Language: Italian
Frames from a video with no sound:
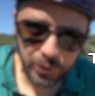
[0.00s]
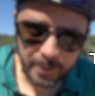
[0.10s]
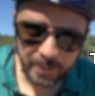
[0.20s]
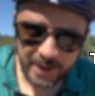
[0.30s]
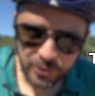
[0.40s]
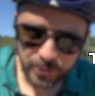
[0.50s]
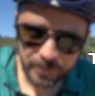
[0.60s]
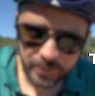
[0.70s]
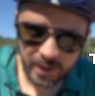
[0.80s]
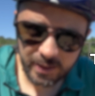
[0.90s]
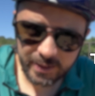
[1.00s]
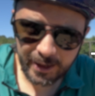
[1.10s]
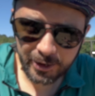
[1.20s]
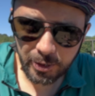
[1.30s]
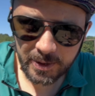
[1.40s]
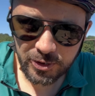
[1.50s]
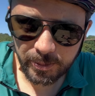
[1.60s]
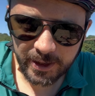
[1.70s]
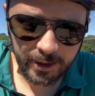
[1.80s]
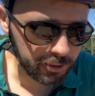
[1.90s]
e peso. Telaio e peso
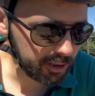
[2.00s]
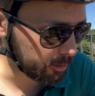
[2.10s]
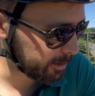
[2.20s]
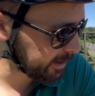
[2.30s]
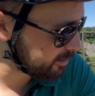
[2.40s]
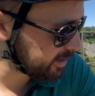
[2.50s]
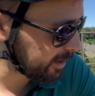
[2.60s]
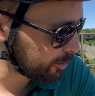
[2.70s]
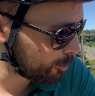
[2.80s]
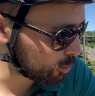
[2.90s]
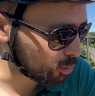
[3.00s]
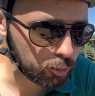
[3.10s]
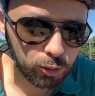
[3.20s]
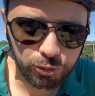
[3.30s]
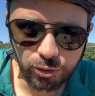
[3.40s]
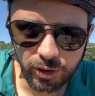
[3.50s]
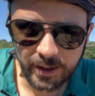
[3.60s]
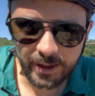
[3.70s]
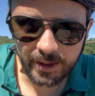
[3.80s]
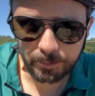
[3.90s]
perché lo dico? Perché è un telaio molto robusto
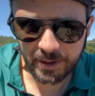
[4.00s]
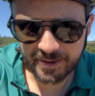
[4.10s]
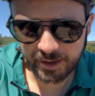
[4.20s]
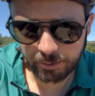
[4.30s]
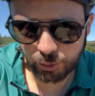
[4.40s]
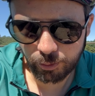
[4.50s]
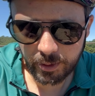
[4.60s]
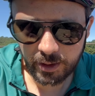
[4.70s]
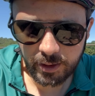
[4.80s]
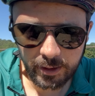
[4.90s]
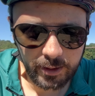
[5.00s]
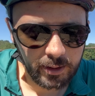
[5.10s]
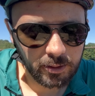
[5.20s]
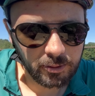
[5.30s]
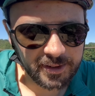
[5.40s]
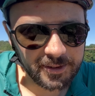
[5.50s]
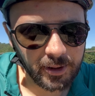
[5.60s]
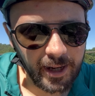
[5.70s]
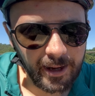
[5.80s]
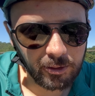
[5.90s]
e pesa di più.
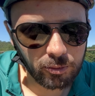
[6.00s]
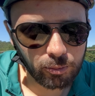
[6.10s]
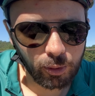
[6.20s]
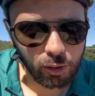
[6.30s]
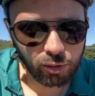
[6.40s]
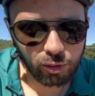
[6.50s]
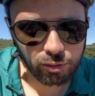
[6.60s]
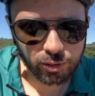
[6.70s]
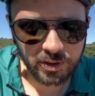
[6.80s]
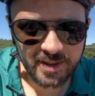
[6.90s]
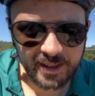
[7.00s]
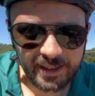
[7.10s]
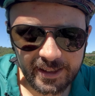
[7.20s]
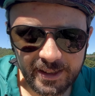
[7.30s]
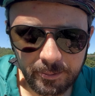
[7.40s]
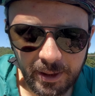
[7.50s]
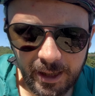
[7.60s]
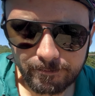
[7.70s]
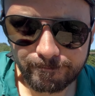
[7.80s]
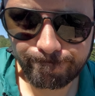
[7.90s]
Questo è un po' un contro in salita,
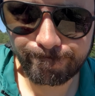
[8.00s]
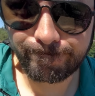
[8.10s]
ma mh, mm,